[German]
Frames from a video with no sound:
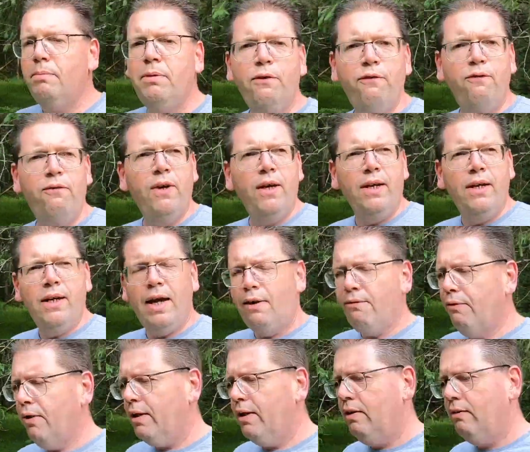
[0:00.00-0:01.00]
mir fehlen
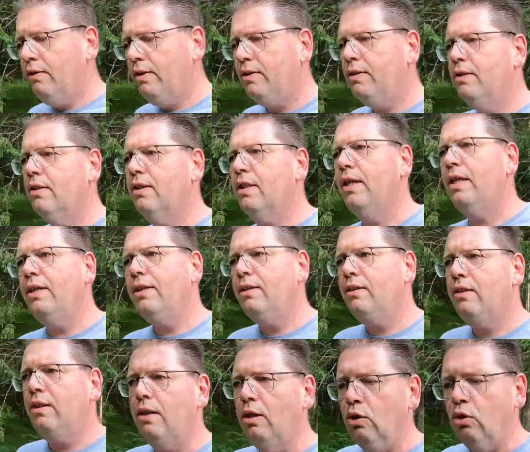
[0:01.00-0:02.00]
einfach gewisse
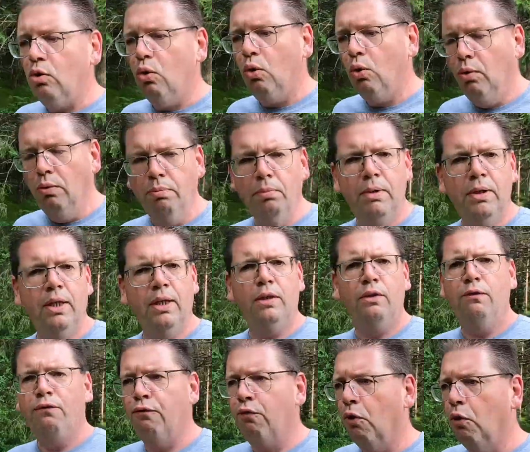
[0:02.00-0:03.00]
Skills, die ich
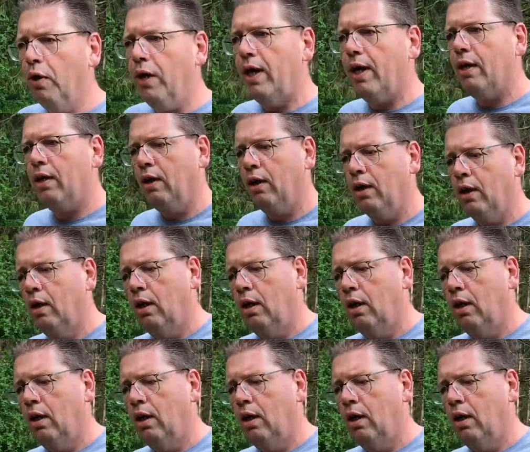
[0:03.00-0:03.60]
unbedingt vorher